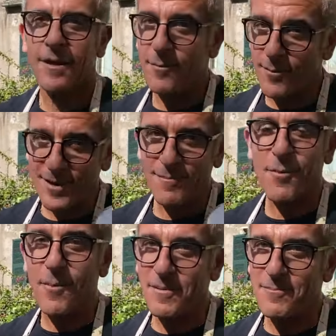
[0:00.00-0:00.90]
mo mi,
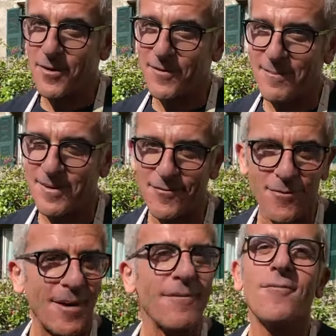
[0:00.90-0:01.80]
mo mi rimprovera camera
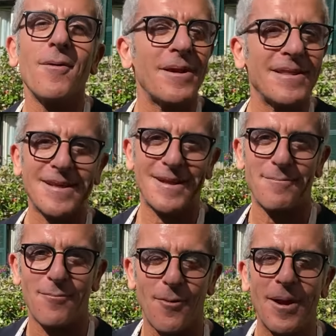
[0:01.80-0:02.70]
uomo, voi prendete la
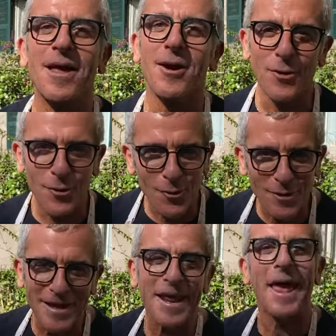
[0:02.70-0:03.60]
buona,
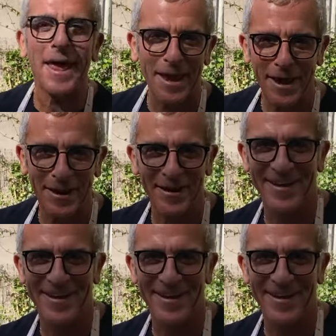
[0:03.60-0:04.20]
Golden Hill.